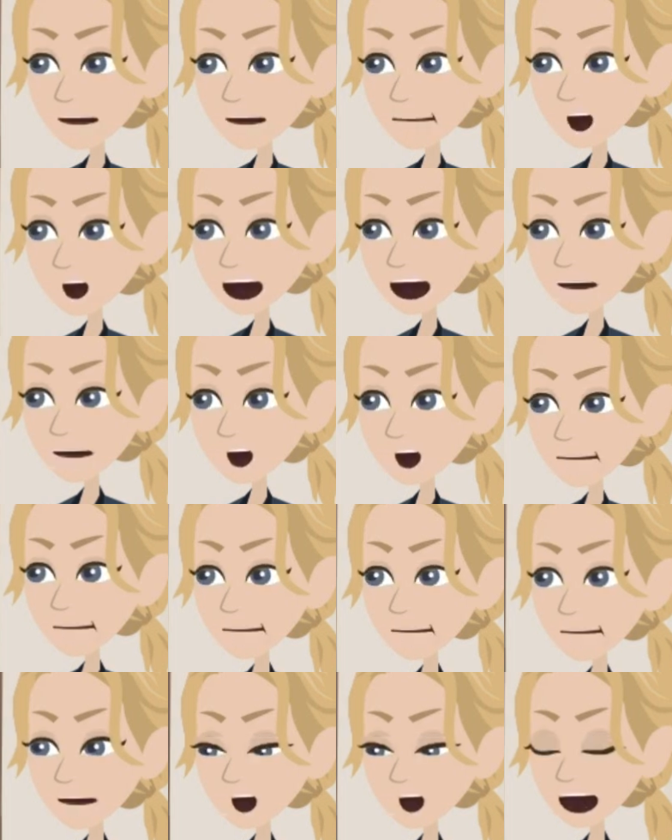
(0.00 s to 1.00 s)
保証
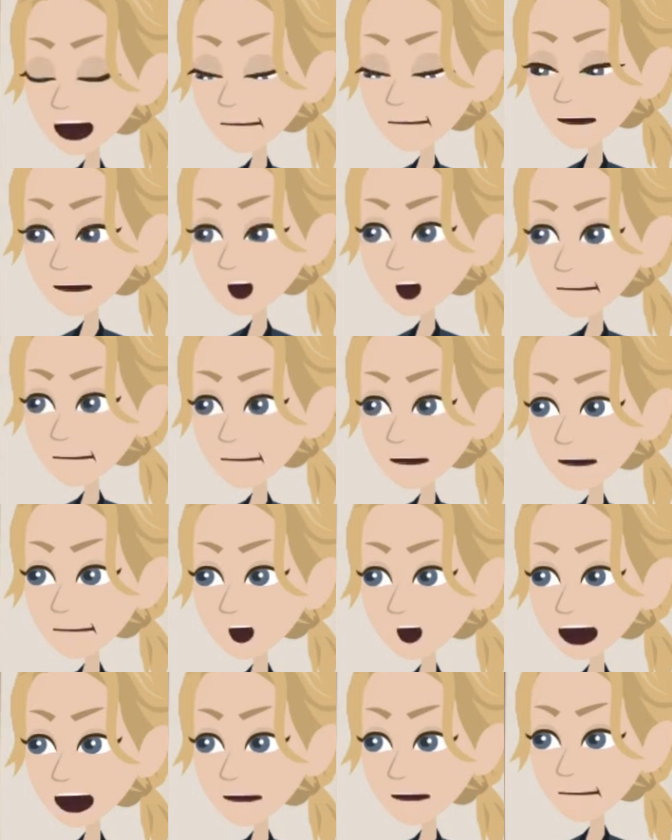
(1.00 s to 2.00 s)
額2000万円
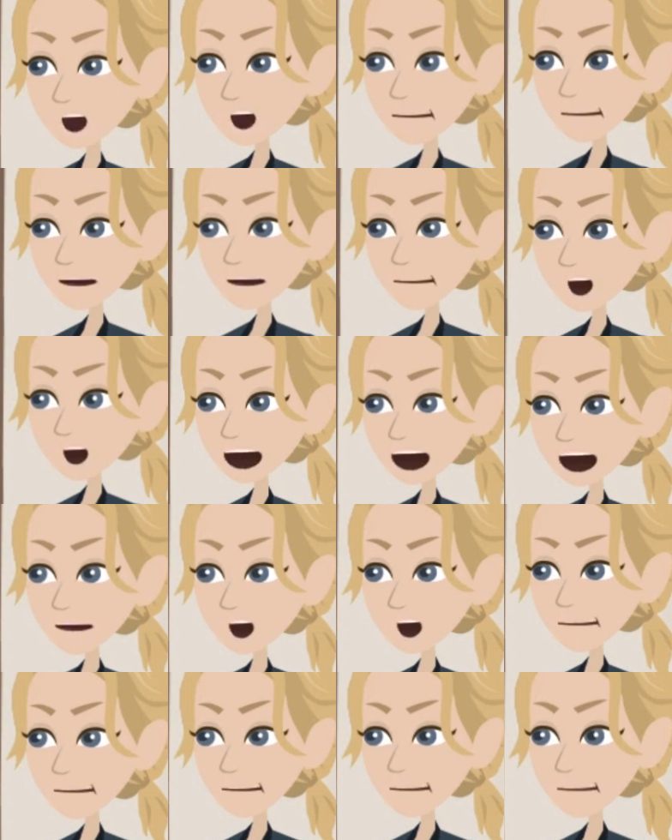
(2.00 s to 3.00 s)
の定期を解約
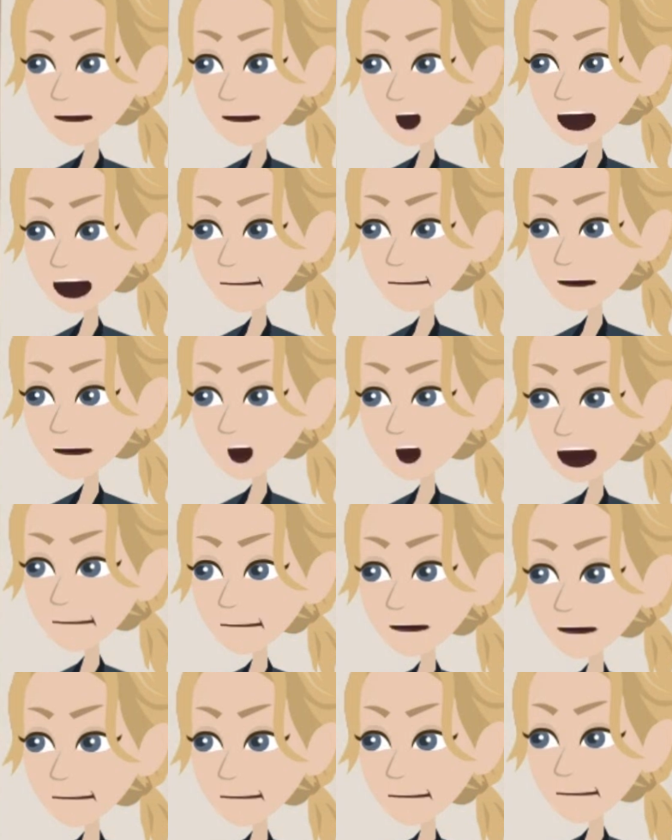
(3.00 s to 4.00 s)
するだけで、
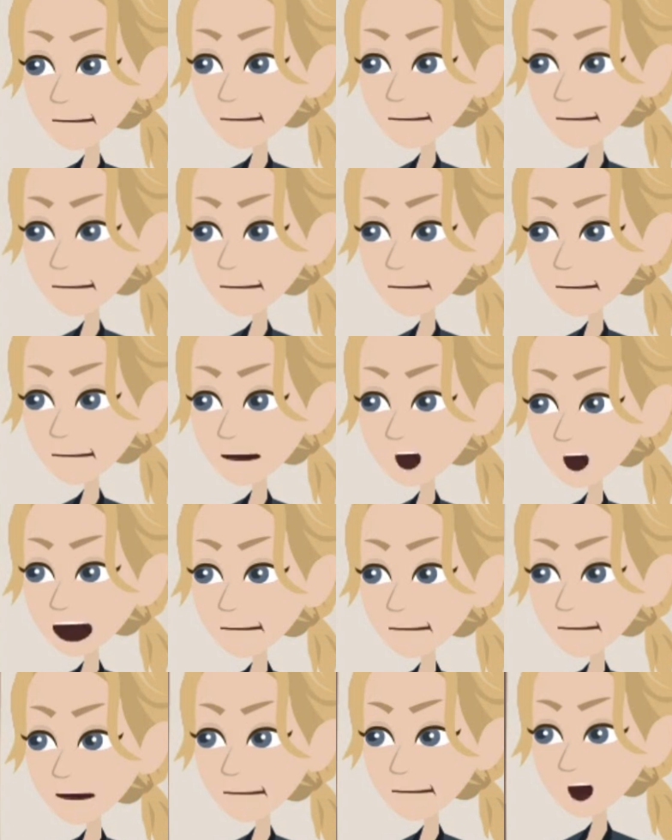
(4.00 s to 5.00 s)
保険料を
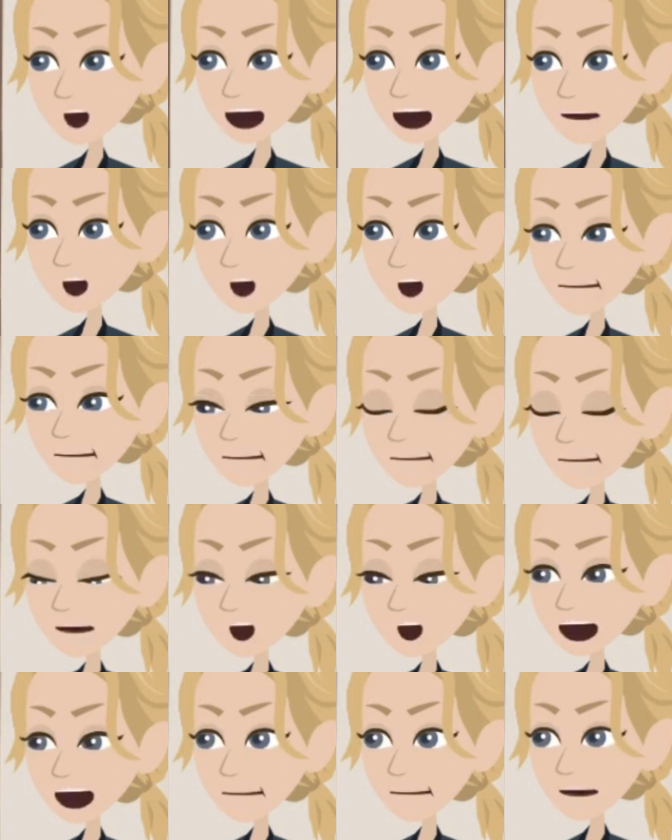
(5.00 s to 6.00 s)
月2万円近
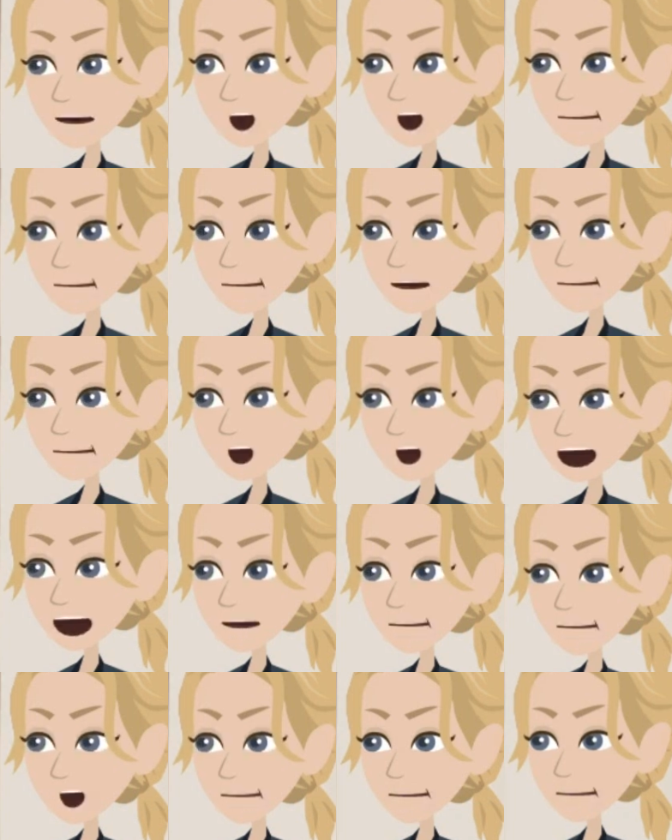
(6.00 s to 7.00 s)
く浮かせること
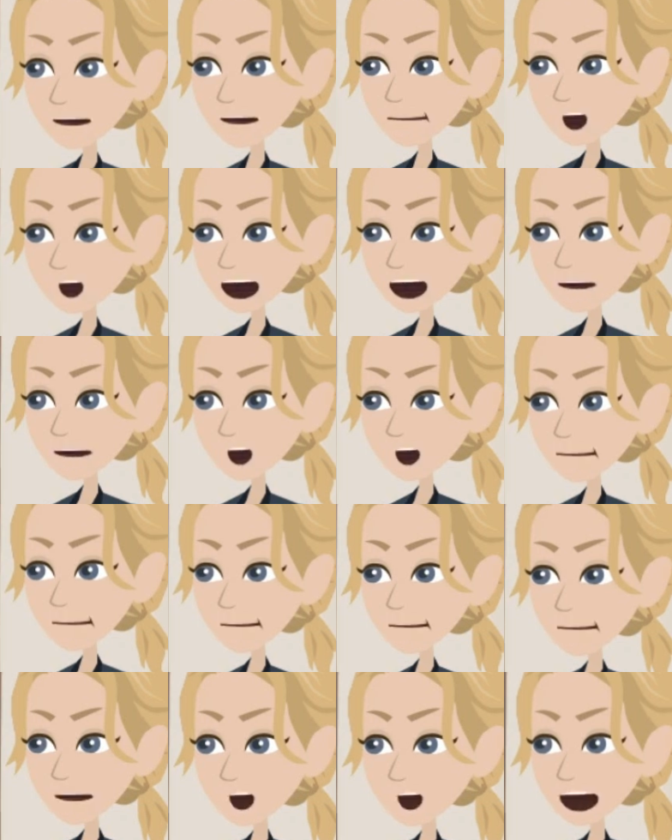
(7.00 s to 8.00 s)
ができます。
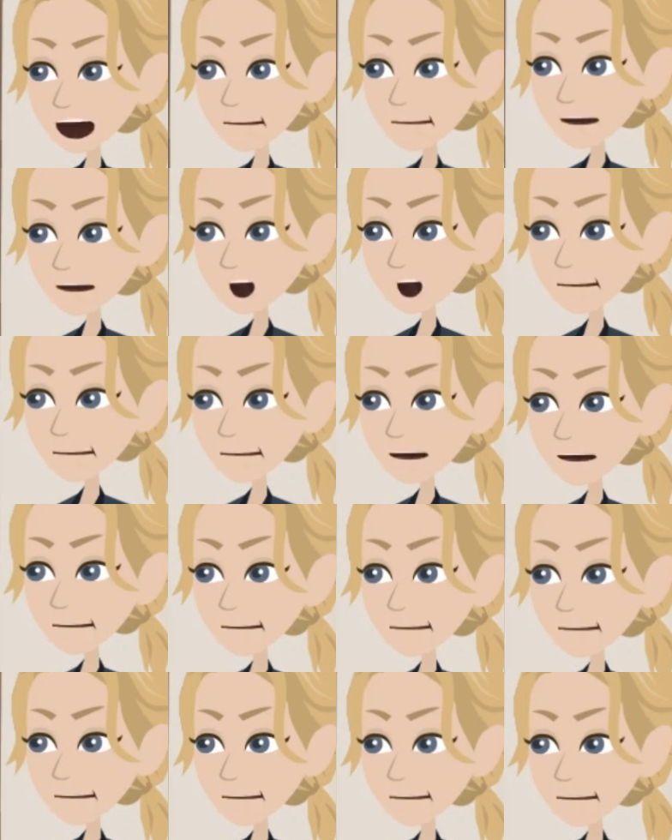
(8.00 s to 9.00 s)
大き
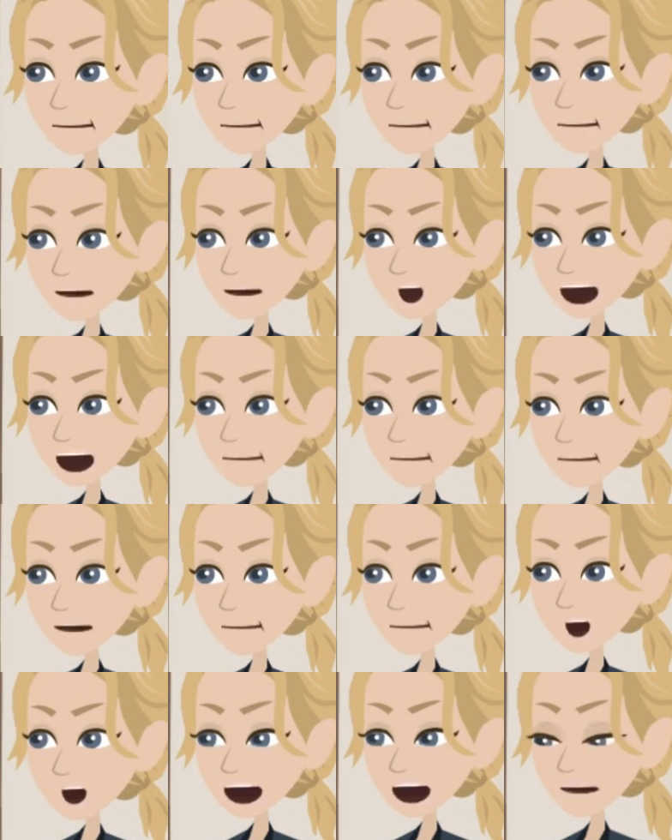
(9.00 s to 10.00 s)
いところから手を
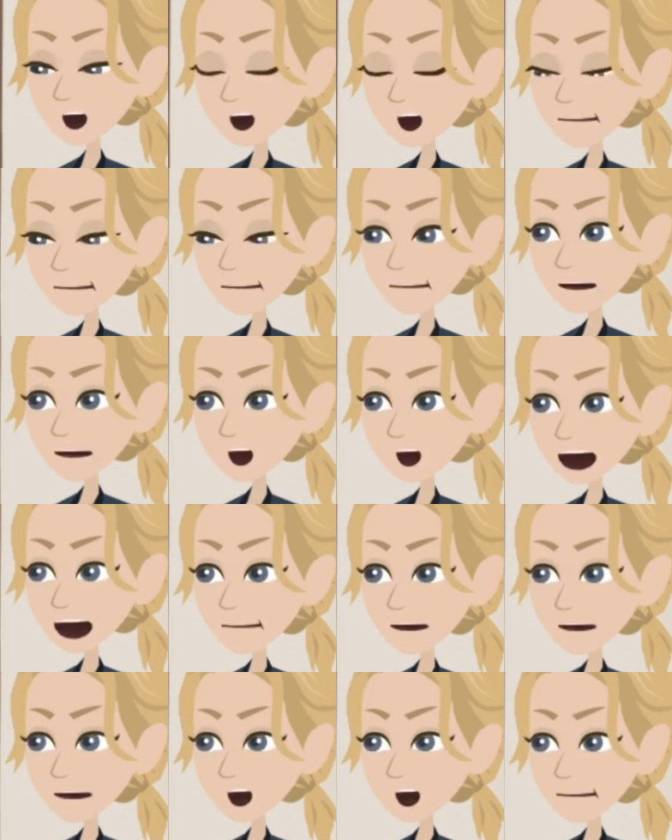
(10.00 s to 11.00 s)
つけると、こ
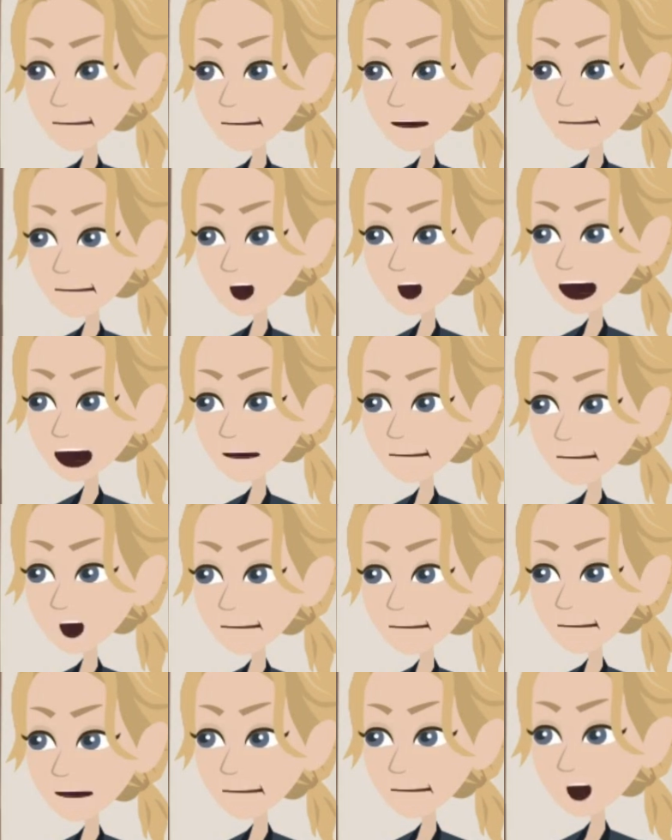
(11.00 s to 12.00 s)
れだけ節約で
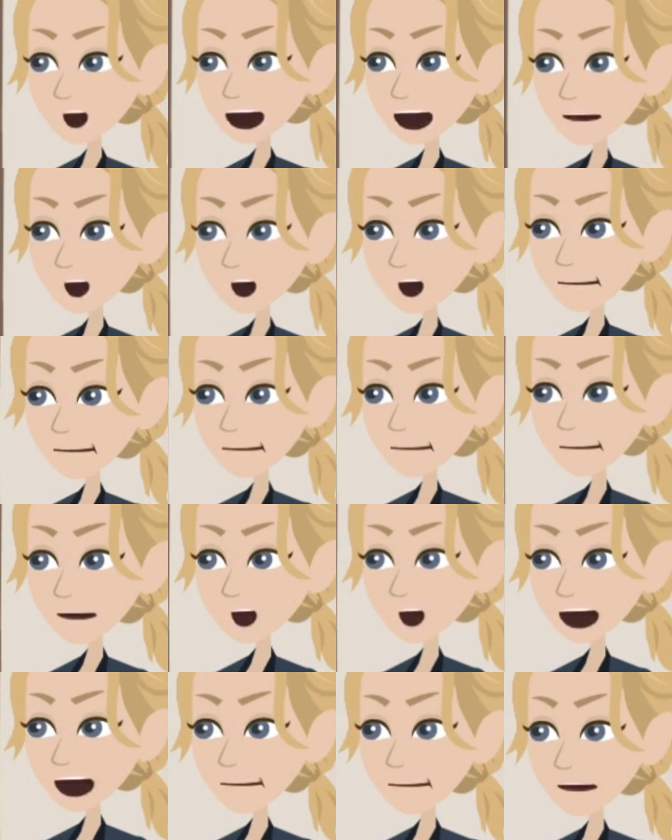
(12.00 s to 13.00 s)
きたという達成
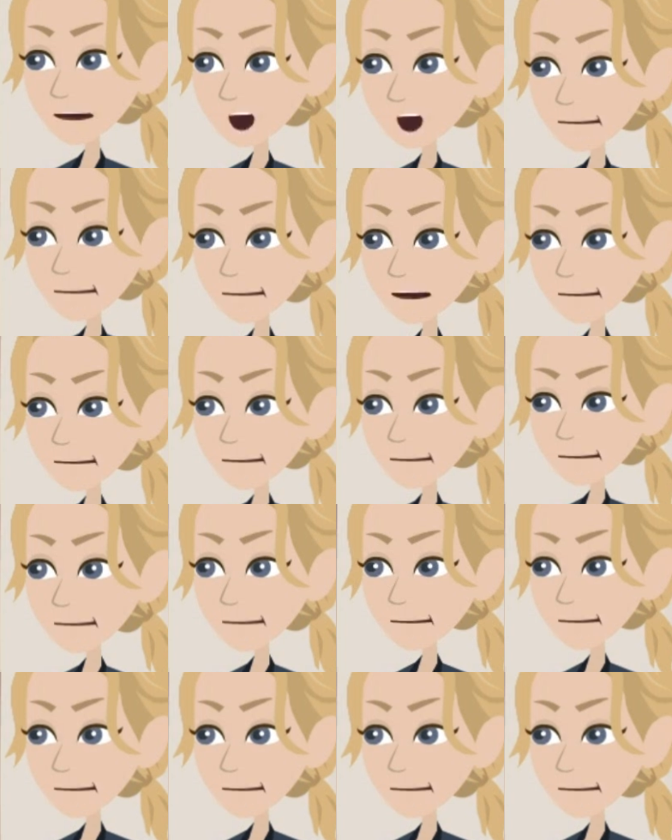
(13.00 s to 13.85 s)
感が得られます。